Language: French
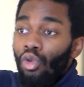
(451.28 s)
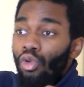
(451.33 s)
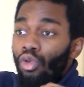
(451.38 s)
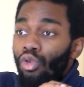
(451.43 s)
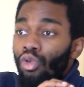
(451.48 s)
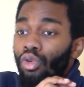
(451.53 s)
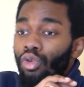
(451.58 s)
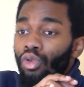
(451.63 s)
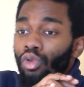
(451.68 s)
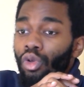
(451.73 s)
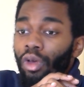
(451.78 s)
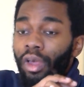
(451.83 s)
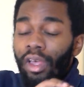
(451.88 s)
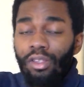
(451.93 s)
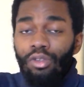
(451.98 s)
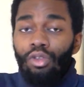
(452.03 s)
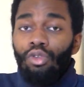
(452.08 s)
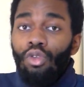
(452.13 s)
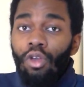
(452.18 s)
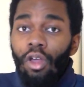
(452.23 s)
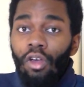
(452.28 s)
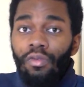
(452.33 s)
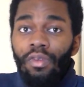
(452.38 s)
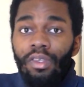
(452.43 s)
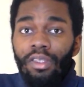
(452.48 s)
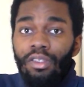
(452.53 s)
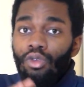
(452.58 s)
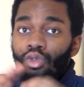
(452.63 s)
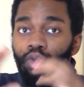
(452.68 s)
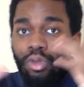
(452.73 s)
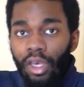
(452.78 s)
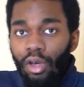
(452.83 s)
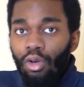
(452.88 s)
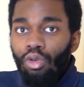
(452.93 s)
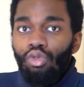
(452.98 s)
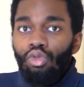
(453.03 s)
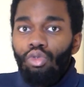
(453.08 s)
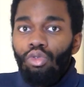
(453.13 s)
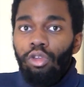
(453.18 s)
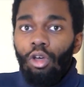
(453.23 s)
Le reste de leur vie, c'est du chaos
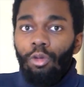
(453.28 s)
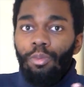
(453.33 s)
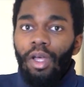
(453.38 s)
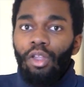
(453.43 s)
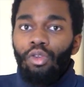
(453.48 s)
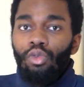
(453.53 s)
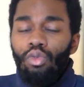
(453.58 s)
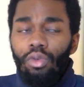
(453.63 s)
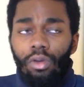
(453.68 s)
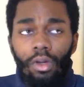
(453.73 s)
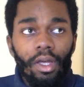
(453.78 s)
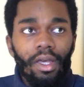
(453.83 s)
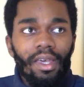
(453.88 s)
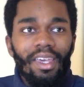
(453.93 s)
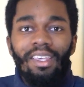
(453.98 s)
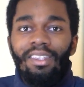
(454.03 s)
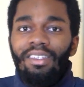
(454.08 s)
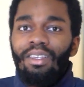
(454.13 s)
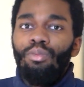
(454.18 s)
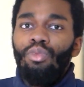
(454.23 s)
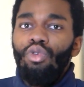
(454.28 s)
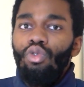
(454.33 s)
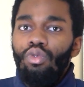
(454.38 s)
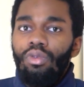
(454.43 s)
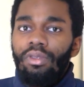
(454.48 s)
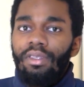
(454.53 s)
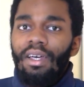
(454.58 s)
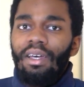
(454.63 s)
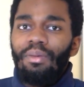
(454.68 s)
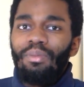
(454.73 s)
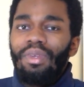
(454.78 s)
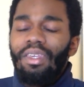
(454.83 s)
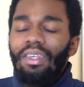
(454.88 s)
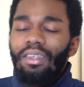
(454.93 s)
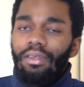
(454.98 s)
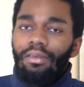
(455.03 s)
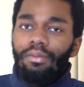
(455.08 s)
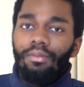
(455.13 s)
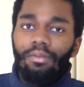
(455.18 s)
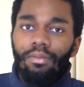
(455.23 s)
tout le temps, partout, et ils aiment beaucoup ça,
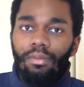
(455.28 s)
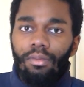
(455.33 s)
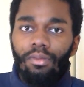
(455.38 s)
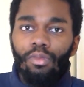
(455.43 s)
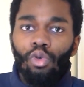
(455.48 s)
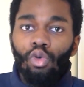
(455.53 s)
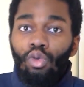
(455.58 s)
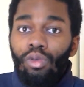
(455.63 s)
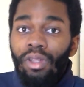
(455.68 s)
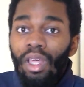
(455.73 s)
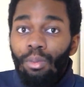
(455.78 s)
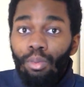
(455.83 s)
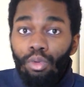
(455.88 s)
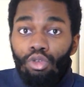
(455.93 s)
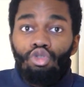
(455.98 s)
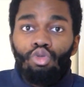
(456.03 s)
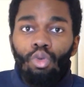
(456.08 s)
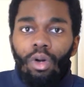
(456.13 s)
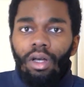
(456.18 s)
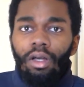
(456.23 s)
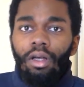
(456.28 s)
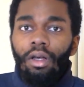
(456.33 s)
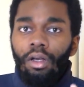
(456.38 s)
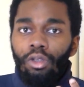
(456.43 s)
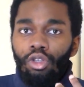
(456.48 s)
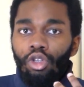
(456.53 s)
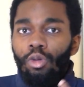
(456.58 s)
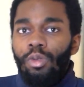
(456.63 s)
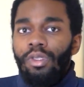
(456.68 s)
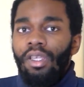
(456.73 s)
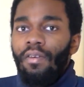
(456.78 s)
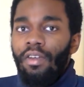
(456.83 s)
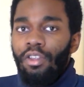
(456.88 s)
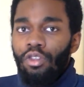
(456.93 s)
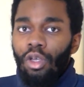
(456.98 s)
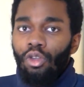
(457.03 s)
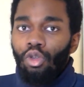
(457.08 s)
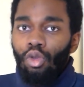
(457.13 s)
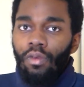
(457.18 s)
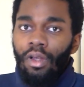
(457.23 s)
mais on a besoin de
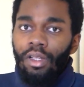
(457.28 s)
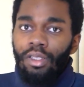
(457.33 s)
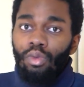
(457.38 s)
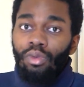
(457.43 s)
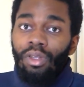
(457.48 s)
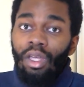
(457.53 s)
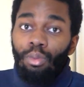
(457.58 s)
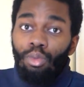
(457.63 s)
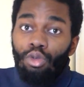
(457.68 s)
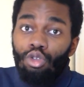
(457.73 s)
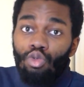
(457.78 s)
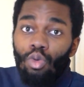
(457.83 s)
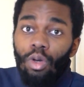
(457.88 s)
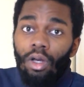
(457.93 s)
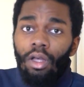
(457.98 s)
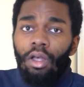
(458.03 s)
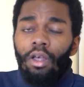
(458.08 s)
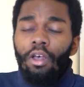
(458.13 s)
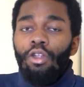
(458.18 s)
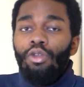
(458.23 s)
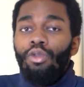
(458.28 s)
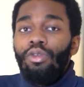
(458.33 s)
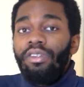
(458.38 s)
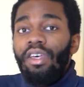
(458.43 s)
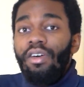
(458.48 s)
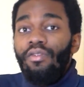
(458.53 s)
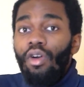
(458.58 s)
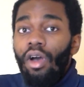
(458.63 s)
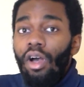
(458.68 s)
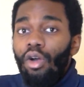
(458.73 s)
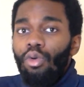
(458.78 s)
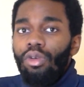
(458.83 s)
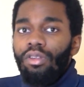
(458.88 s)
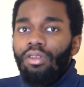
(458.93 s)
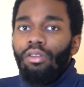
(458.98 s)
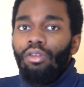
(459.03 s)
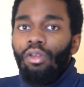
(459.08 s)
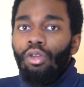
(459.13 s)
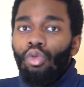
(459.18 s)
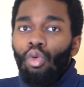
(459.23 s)
l'observation introvertie, on a besoin de savoir à quoi
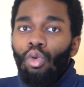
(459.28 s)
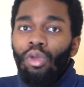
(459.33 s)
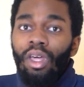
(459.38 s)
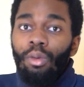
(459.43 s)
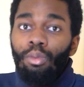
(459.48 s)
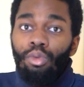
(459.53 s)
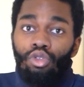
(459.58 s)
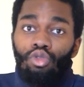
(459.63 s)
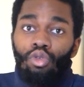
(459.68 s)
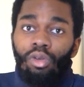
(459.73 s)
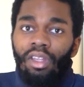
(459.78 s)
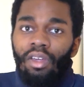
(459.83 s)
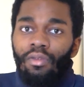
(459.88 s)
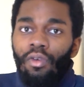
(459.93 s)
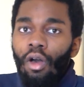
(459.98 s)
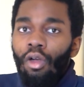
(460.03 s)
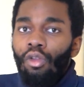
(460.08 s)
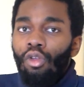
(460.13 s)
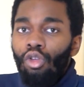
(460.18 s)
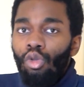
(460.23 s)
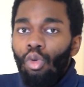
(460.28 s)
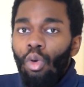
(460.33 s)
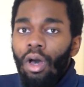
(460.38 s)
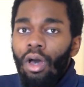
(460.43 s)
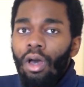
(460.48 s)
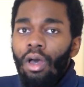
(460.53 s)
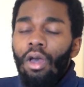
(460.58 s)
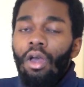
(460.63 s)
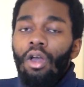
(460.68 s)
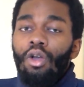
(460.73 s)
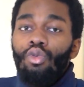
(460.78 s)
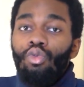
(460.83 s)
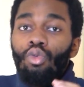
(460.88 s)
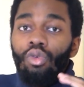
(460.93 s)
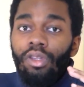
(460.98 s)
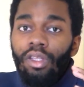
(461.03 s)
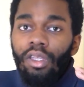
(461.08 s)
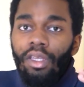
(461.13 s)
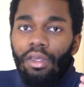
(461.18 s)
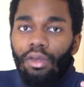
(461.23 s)
s'attendre, on a besoin d'avoir un endroit où
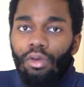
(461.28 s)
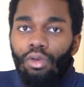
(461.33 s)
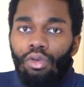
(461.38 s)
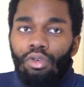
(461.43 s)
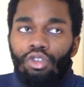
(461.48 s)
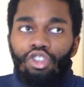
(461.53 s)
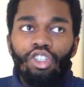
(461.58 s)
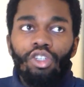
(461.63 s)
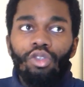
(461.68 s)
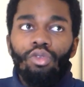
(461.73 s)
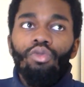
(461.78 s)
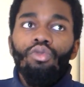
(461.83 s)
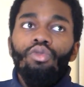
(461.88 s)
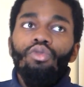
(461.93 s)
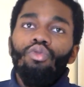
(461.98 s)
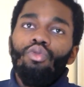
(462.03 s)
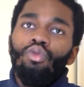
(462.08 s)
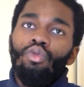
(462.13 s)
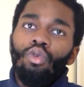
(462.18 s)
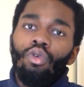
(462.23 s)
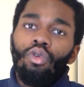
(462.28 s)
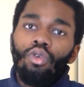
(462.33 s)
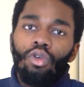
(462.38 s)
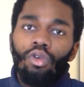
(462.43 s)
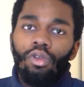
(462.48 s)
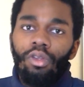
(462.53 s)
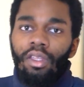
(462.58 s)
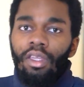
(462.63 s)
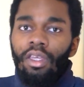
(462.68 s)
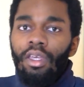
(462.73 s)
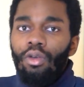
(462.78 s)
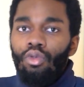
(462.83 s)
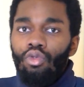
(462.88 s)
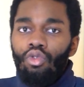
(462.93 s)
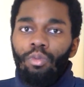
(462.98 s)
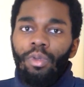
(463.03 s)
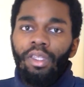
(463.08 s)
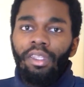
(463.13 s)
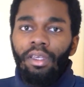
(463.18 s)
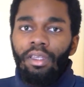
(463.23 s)
on est euh, chez nous, où on connaît, où
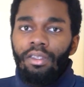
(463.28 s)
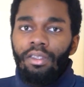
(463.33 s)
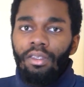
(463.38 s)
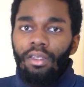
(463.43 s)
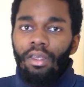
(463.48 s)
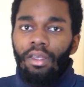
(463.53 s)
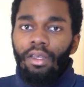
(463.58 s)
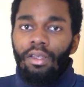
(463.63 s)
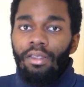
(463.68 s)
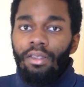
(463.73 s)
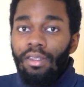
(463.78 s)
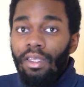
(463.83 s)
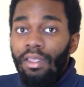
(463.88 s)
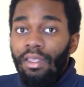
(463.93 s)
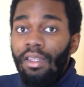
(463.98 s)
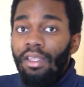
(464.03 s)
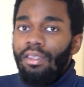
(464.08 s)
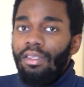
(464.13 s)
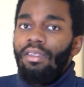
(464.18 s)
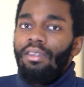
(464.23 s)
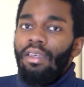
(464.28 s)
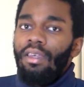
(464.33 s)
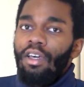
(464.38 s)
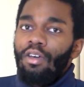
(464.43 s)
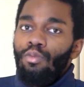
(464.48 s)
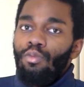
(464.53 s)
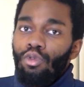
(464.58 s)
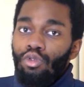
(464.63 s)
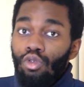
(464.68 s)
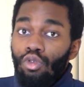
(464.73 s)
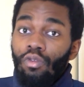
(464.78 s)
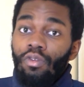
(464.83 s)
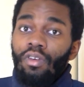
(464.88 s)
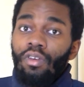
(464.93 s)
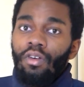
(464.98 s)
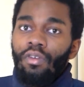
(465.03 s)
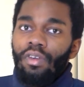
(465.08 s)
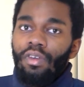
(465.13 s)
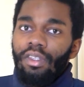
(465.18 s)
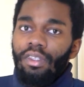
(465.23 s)
on maîtrise c'est nécessaire pour
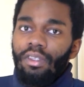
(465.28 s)
survivre